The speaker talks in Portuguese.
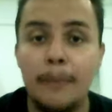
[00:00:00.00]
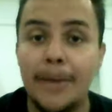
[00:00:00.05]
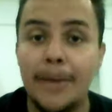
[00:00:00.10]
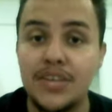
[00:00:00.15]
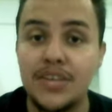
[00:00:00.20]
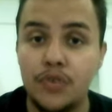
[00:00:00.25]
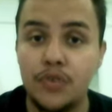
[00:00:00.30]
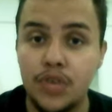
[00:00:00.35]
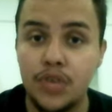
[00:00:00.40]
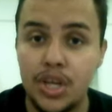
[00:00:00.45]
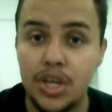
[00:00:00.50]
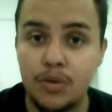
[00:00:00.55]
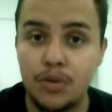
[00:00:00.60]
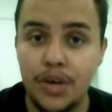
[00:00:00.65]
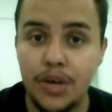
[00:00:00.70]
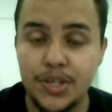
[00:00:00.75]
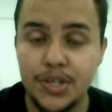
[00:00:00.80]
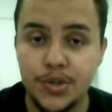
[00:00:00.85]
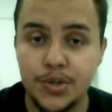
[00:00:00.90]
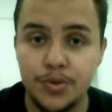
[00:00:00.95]
Mas voltando
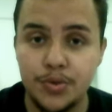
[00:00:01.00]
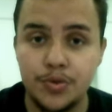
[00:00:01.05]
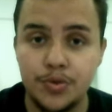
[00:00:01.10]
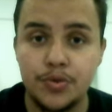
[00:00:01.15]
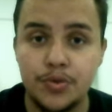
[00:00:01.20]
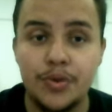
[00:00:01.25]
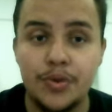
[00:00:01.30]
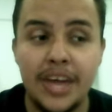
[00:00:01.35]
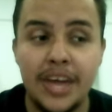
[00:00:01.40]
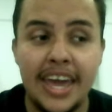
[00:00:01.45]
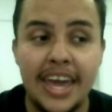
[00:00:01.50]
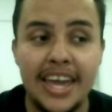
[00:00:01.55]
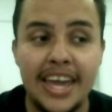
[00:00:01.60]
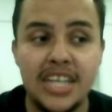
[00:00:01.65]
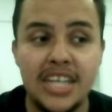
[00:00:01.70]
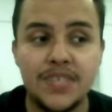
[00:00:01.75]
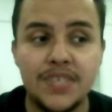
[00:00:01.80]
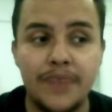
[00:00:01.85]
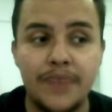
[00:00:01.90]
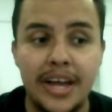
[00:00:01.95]
ao assunto,
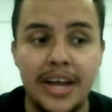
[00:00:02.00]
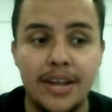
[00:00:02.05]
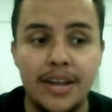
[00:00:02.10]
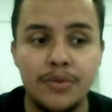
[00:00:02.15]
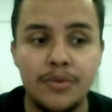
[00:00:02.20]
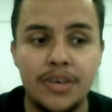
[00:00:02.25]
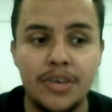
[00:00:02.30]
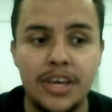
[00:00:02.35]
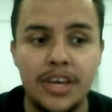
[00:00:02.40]
eles falam